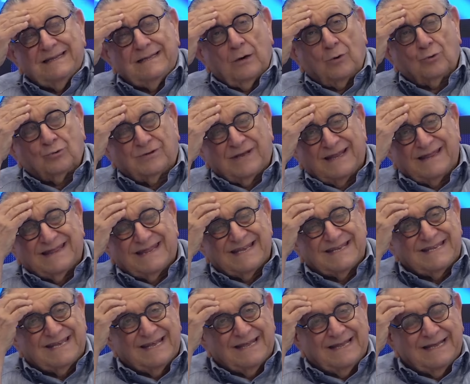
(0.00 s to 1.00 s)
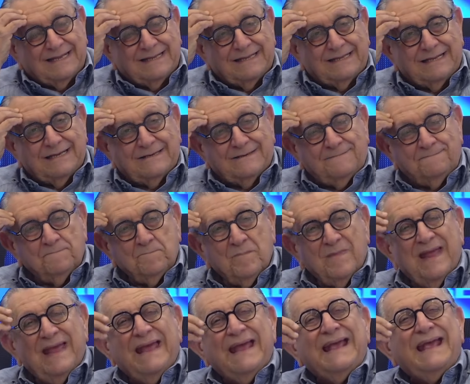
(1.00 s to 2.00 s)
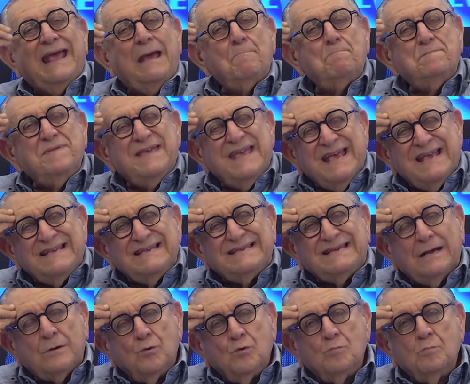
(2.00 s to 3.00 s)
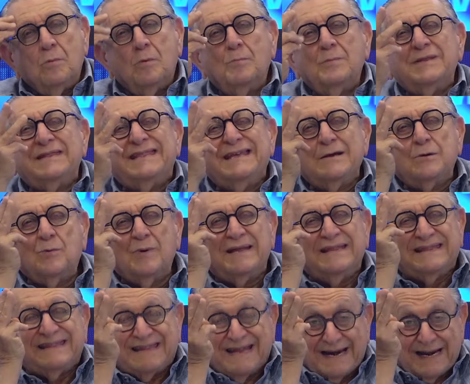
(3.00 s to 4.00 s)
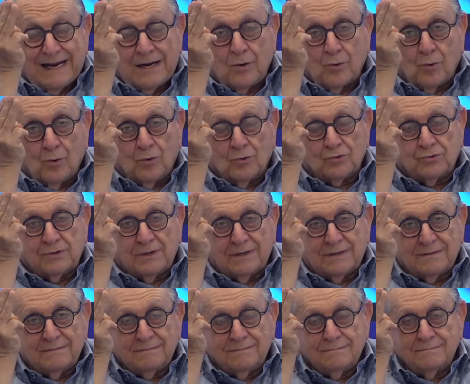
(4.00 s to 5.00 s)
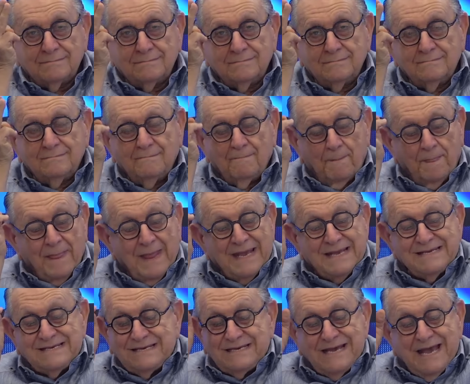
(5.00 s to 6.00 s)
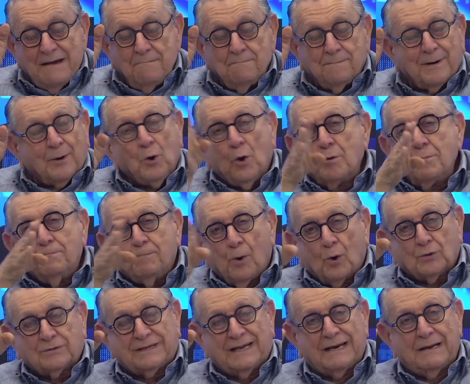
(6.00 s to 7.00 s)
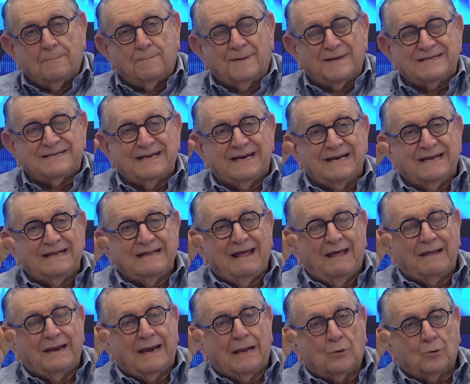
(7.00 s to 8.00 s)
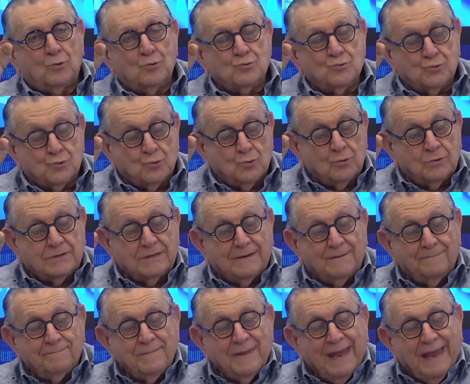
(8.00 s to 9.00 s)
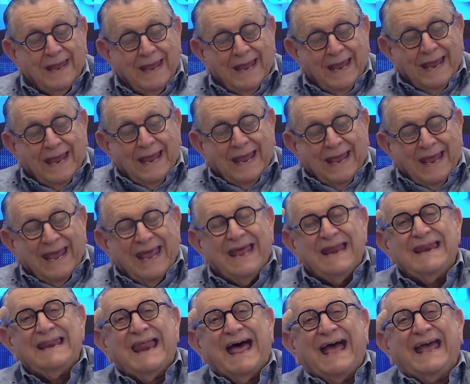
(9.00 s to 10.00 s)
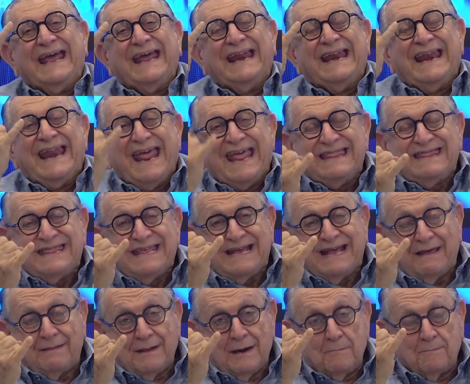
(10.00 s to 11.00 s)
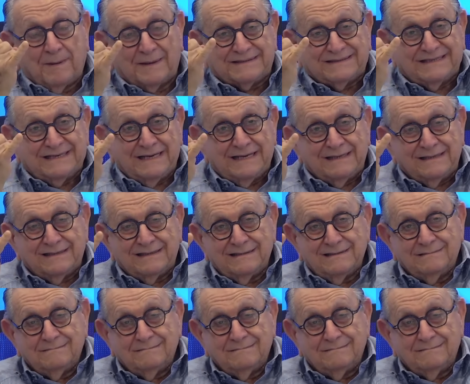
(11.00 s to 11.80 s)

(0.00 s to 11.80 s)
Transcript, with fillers: de los antecedentes, que piensen un momentico en tres cosas. Siempre, no importa la especialidad de la consulta, en la genética del paciente,